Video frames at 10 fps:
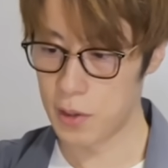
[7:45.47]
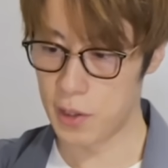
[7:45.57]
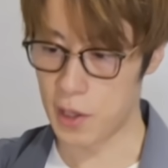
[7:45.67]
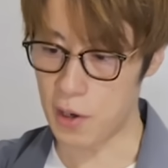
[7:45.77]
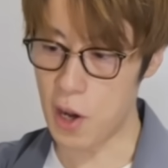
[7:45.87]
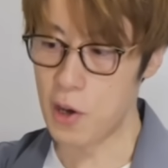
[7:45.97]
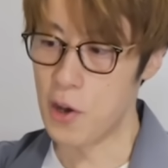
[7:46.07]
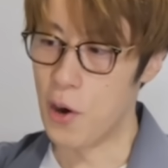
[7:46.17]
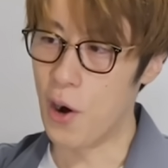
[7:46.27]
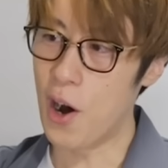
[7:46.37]
で、あ
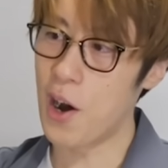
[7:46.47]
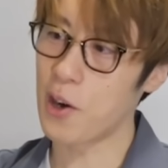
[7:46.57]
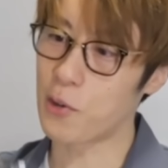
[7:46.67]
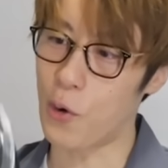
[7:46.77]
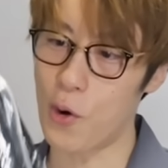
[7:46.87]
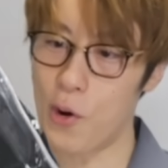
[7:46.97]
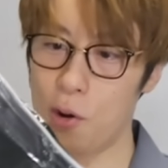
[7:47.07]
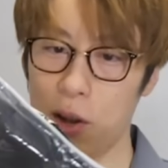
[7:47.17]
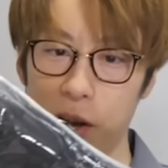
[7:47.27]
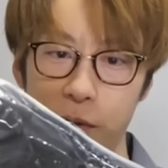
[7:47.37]
あー、
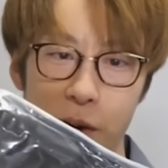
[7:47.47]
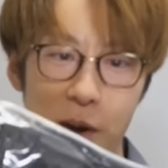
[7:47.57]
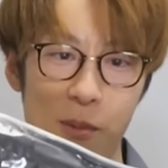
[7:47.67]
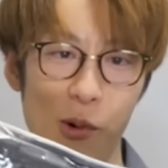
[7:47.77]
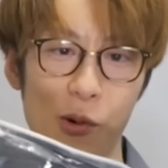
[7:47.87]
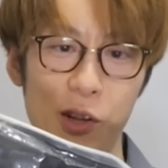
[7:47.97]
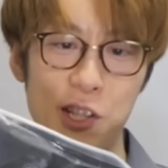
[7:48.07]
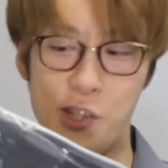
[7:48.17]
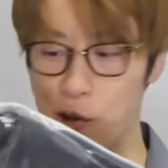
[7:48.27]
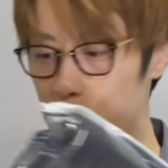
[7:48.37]
これはもう
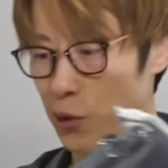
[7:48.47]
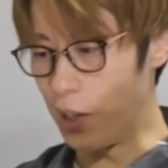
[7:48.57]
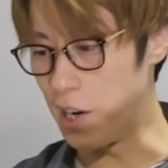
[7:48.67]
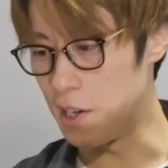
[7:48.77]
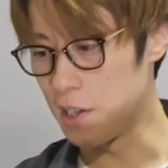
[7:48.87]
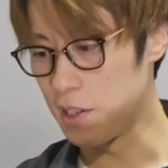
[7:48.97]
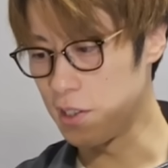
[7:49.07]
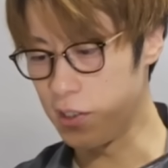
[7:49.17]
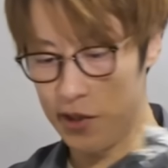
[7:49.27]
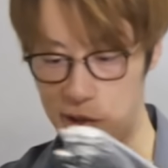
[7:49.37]
衣装だ。
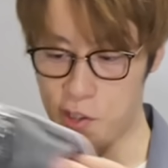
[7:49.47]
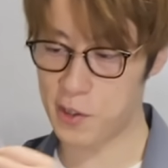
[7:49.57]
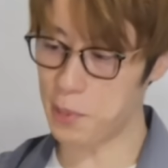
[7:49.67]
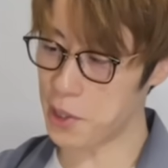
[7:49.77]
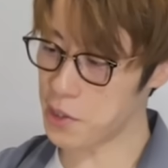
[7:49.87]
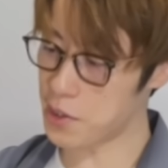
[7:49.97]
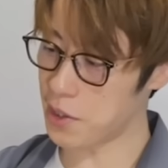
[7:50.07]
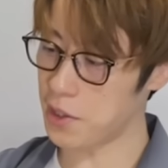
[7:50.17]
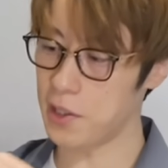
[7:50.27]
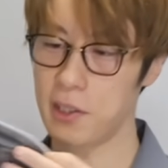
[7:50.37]
一番
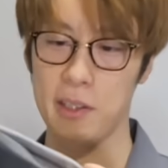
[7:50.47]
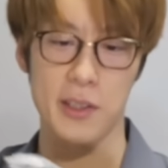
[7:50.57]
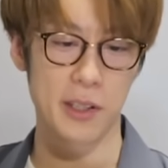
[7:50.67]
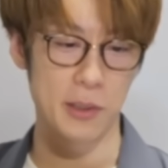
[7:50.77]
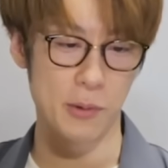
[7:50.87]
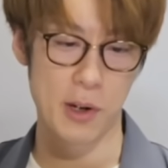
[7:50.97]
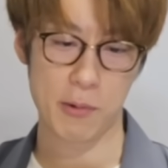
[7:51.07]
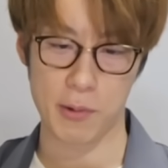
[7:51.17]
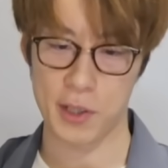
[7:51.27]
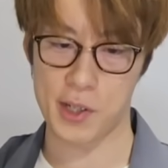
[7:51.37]
下に入ってんのが
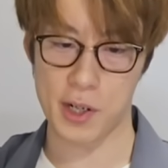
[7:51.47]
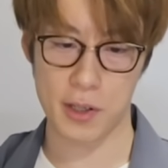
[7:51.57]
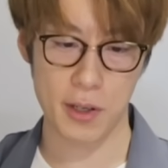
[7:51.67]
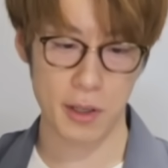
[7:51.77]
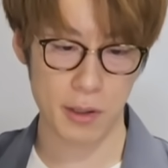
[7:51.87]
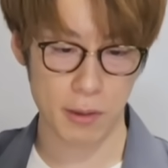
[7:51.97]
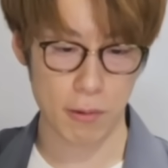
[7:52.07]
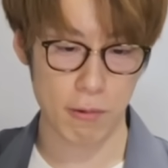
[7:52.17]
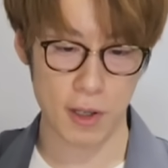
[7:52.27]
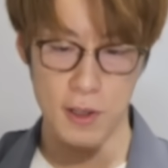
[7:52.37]
これ
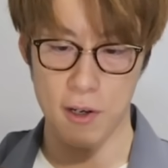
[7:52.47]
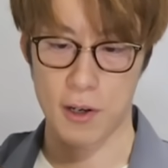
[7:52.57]
ジャケットか